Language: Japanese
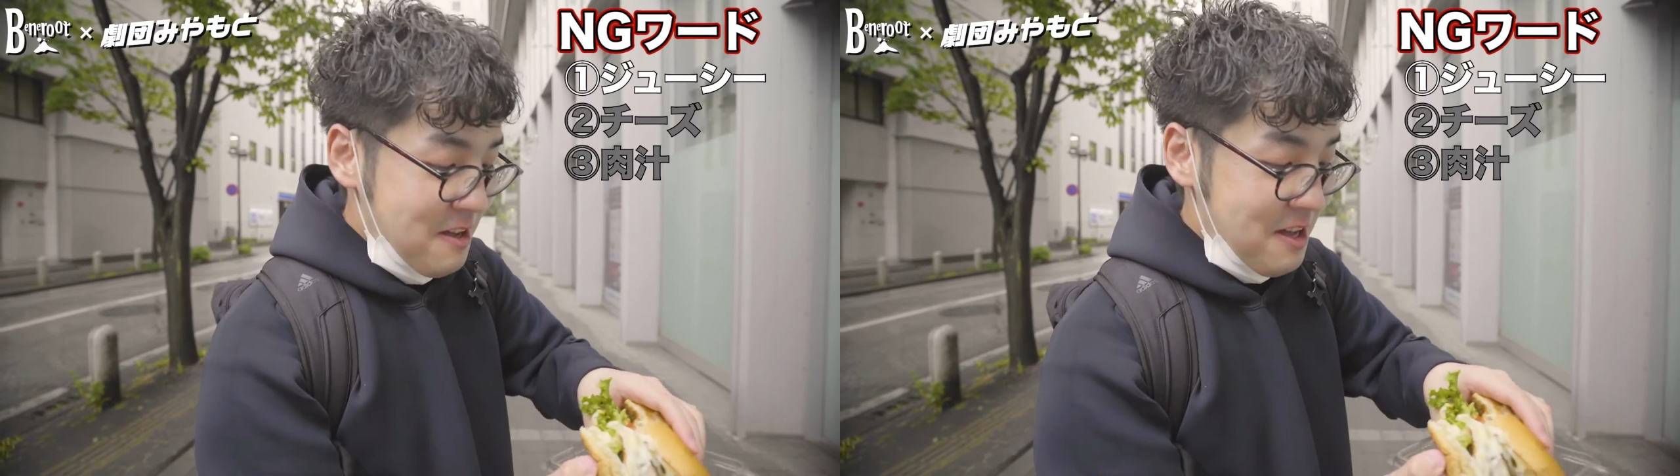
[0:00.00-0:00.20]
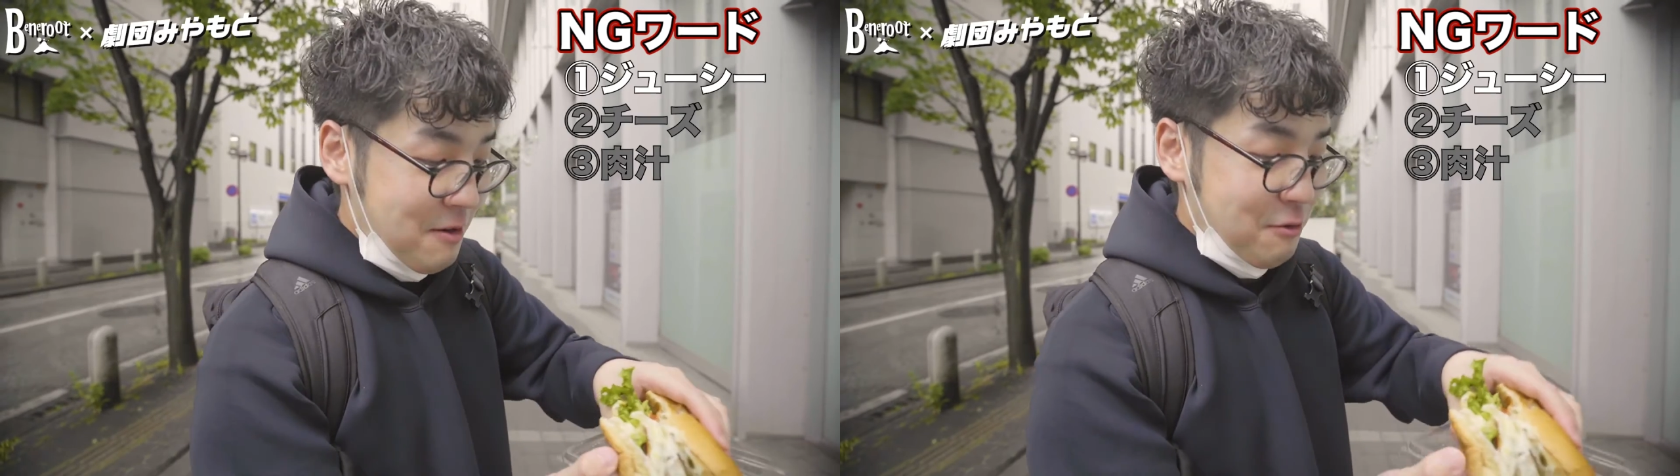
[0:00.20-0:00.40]

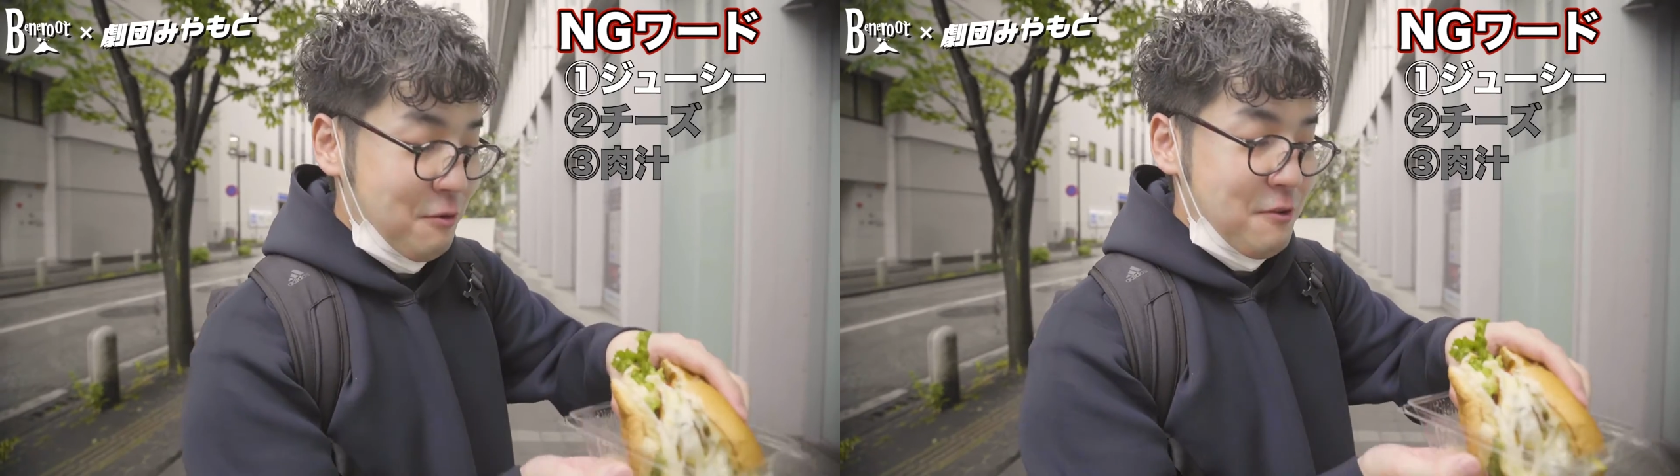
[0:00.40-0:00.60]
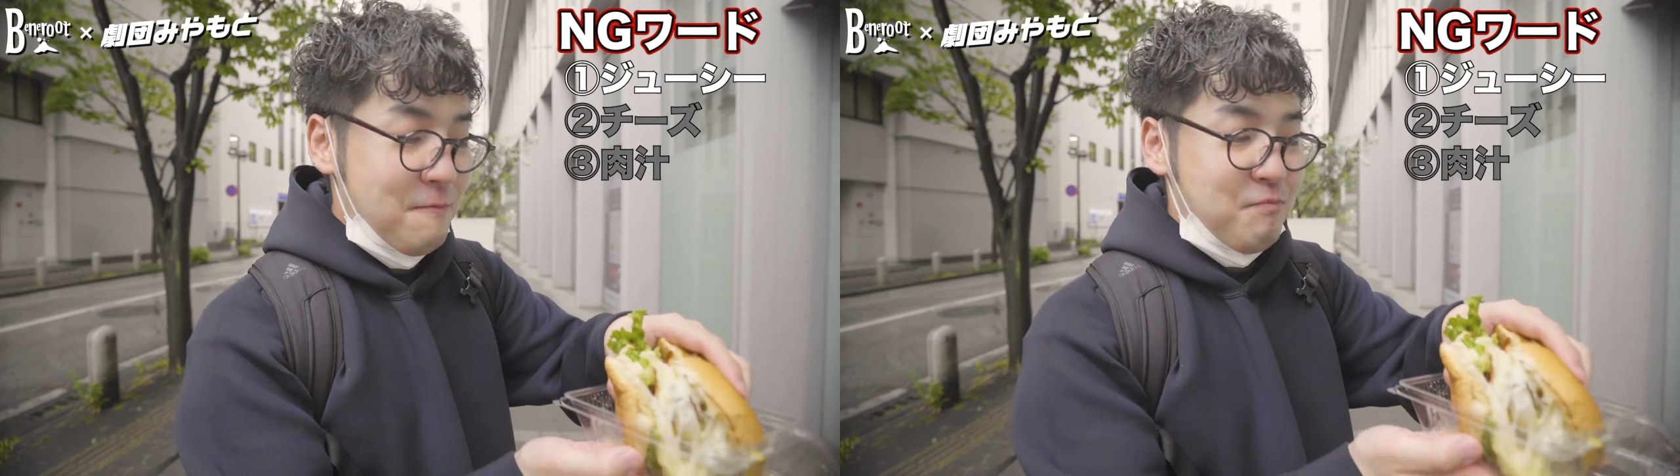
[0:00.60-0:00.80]
えー、こ
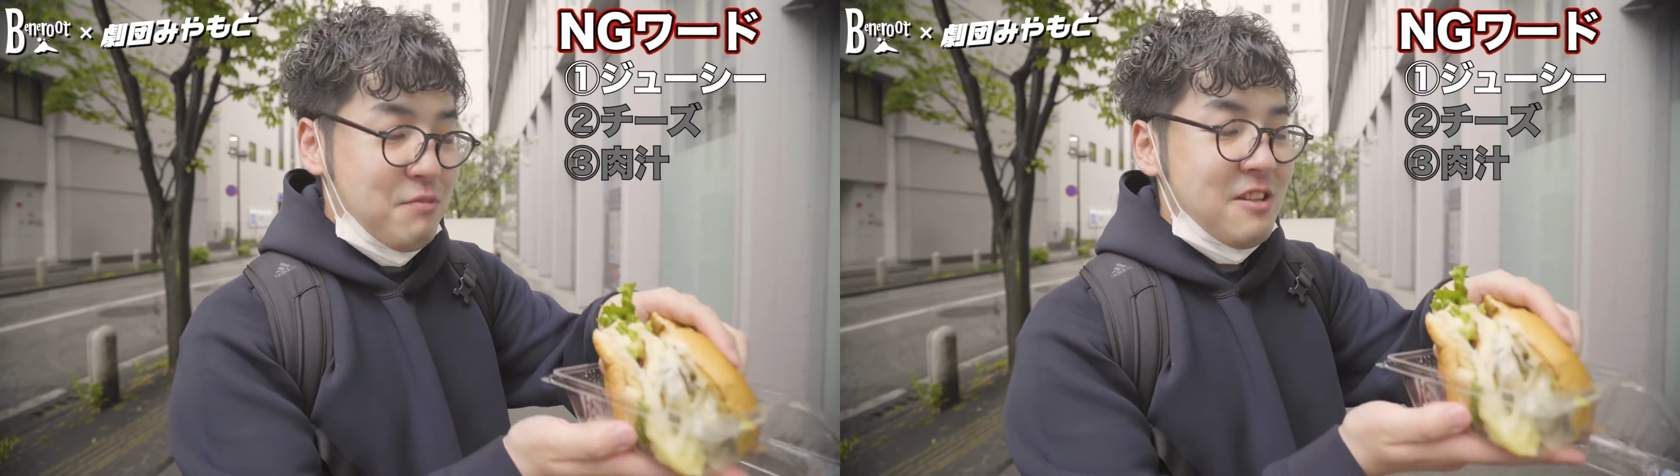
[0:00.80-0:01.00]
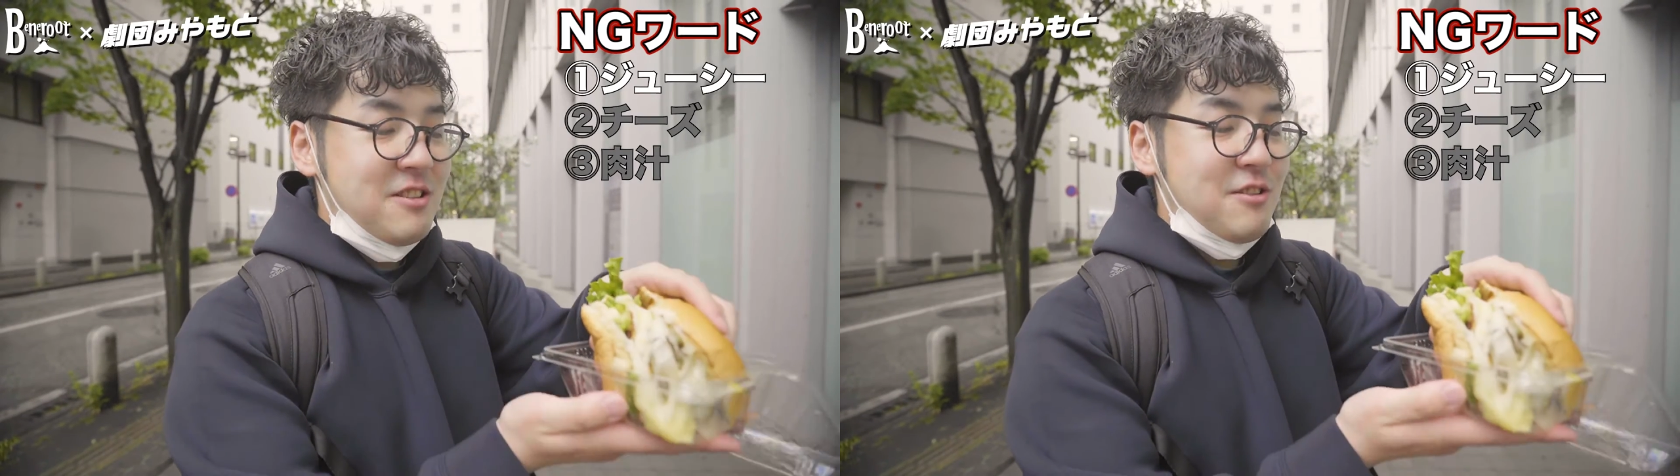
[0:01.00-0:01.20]
の
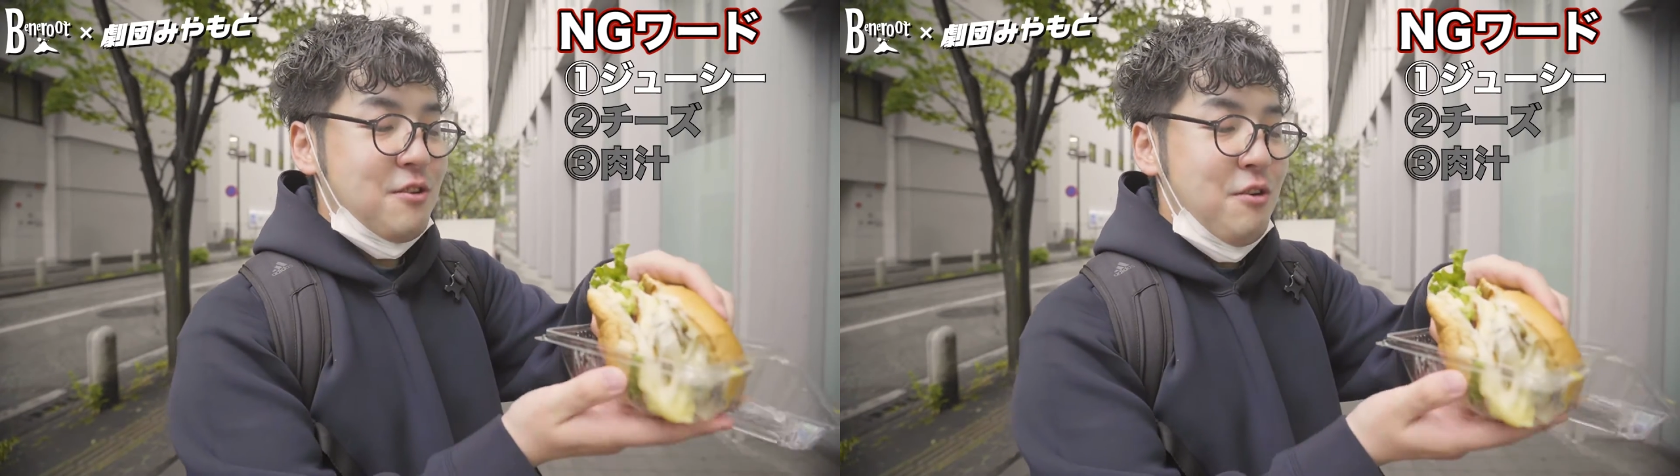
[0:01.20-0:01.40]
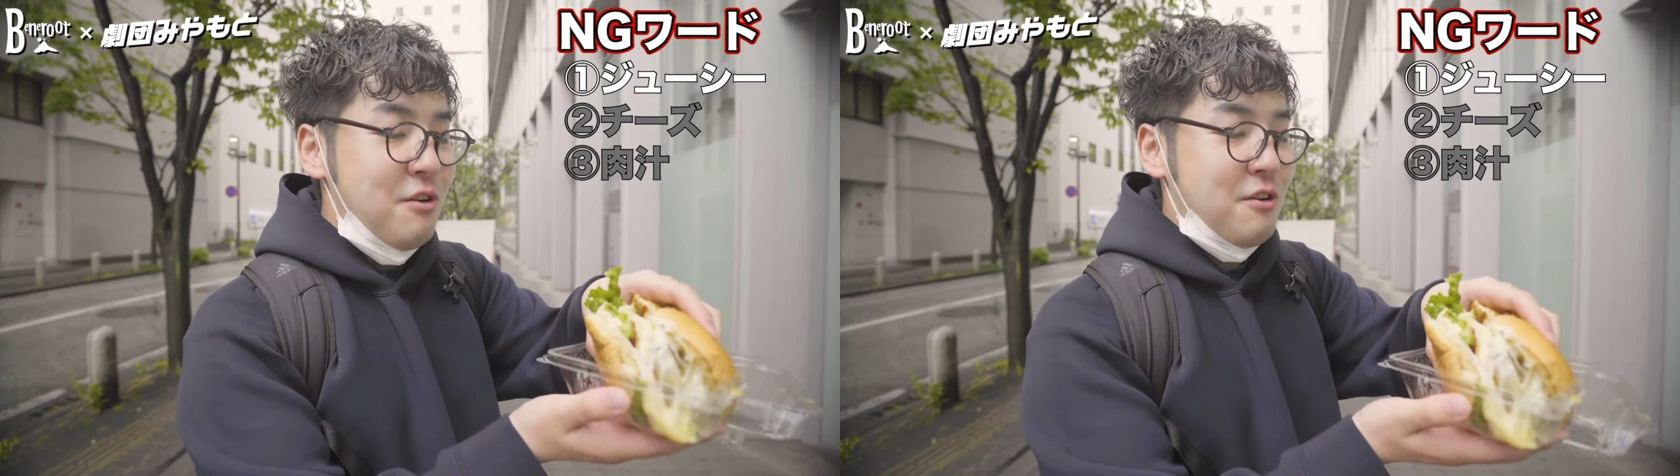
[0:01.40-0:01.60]
プラスチック
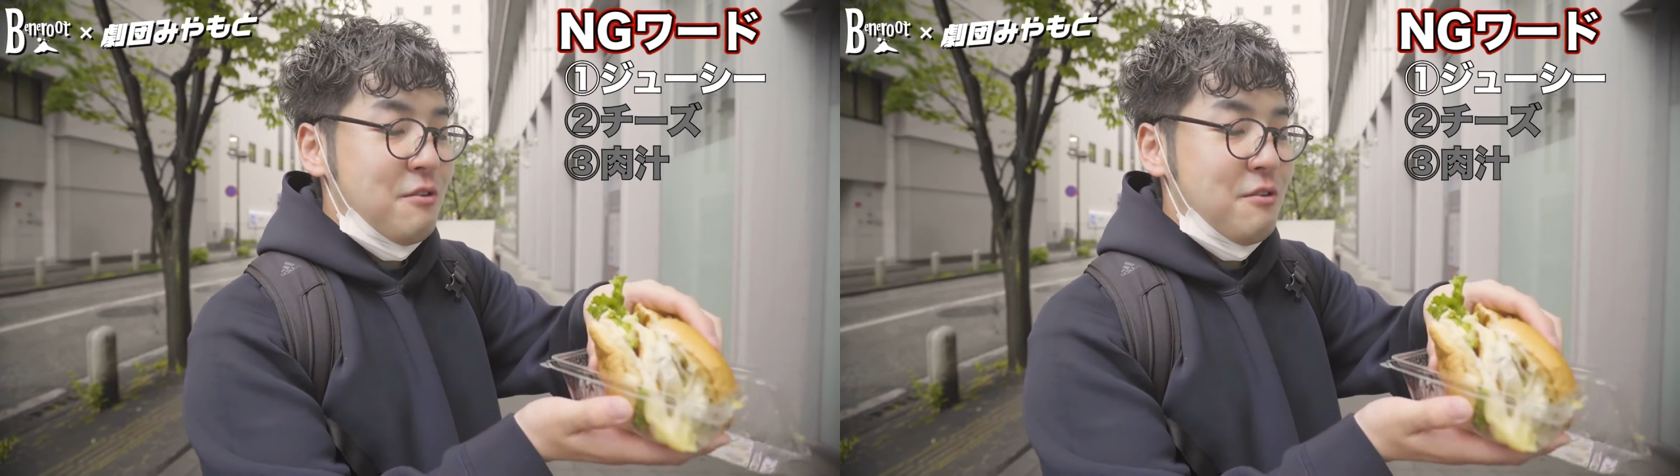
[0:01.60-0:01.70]
の容器